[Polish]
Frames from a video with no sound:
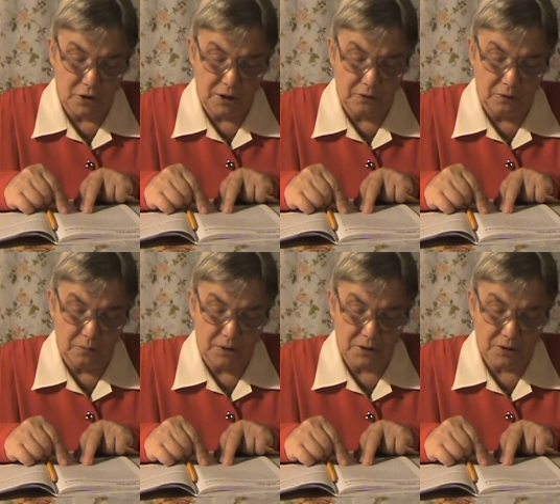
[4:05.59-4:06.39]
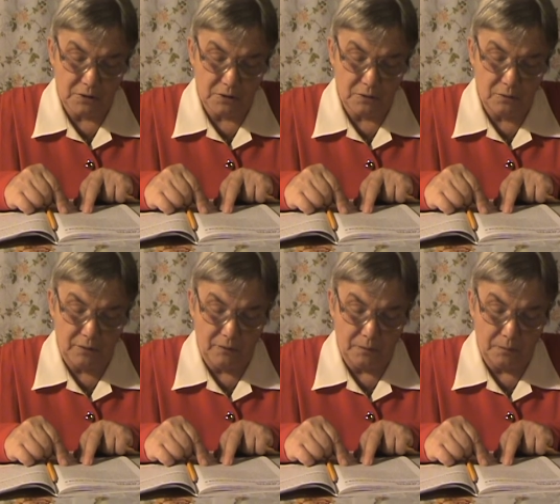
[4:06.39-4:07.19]
Natomiast
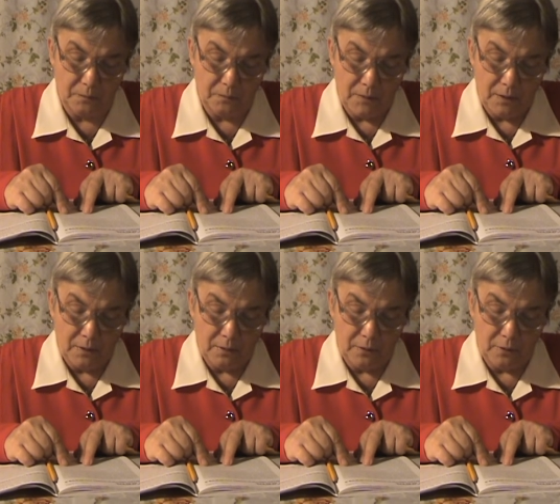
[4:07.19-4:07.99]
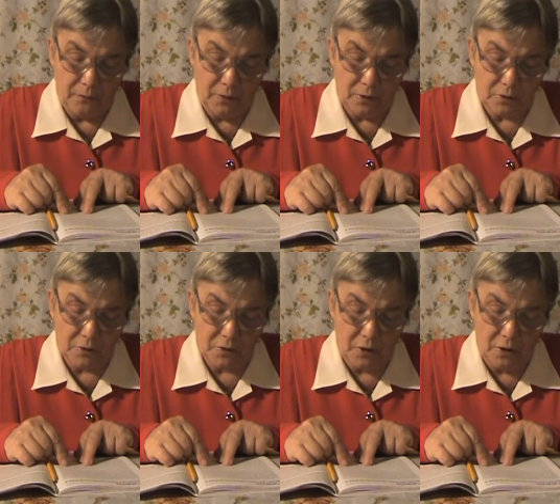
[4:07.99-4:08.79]
słowo e,
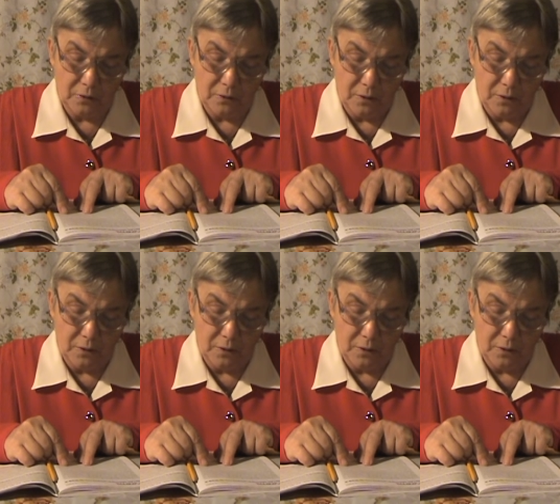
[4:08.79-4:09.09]
fortion